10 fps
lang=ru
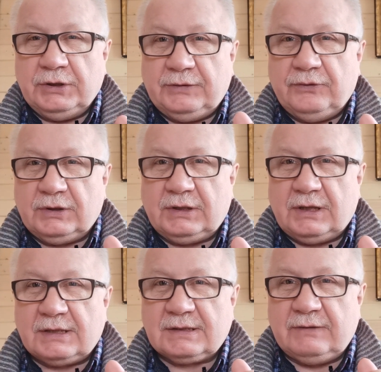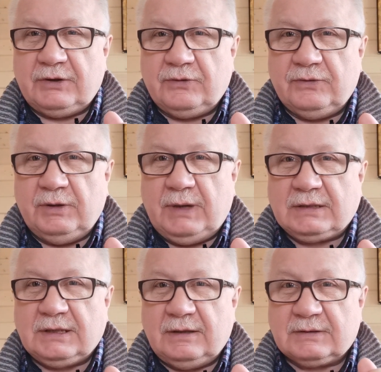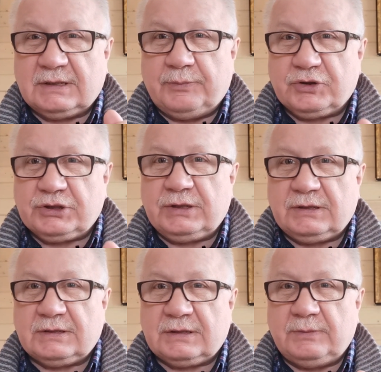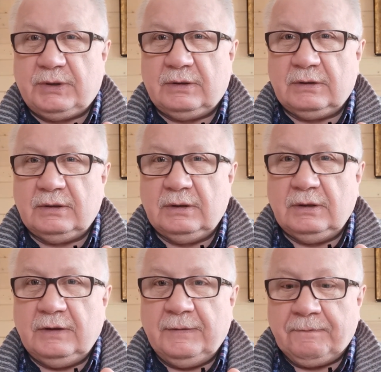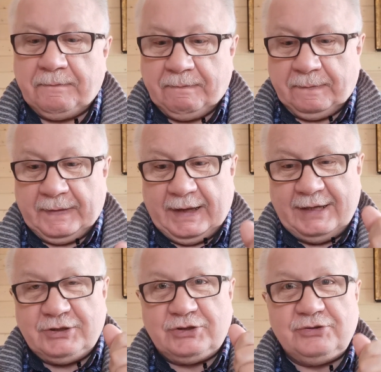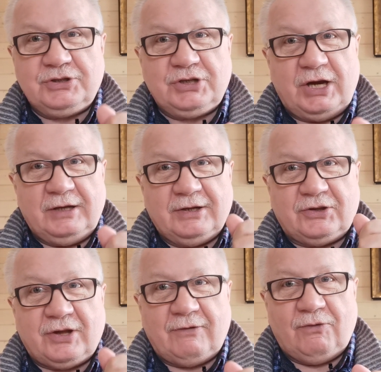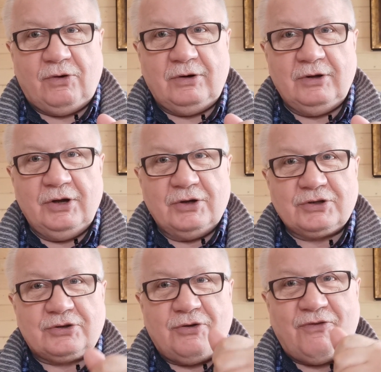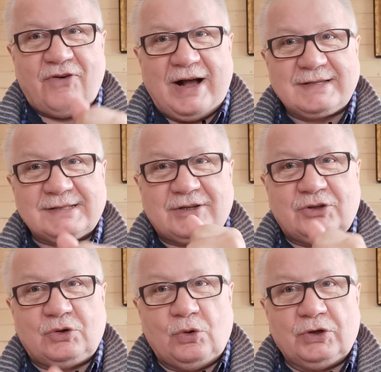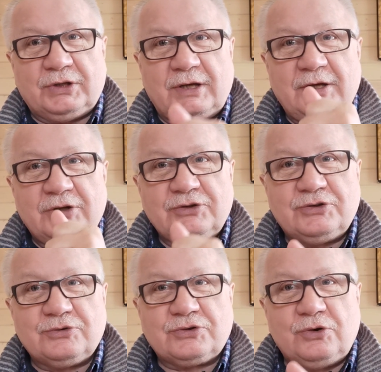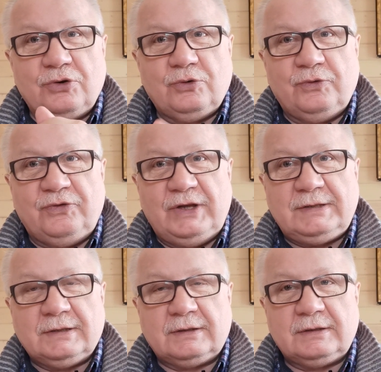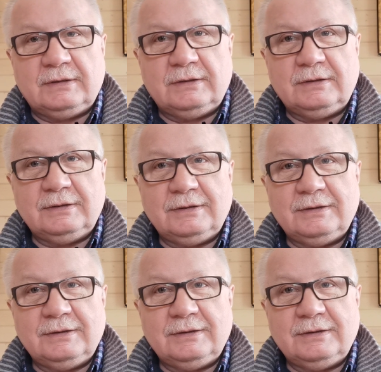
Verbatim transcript: Четвертый раз говорю внимательно, запишите себе. Ощущение того, что вас кто-то чужой увидит –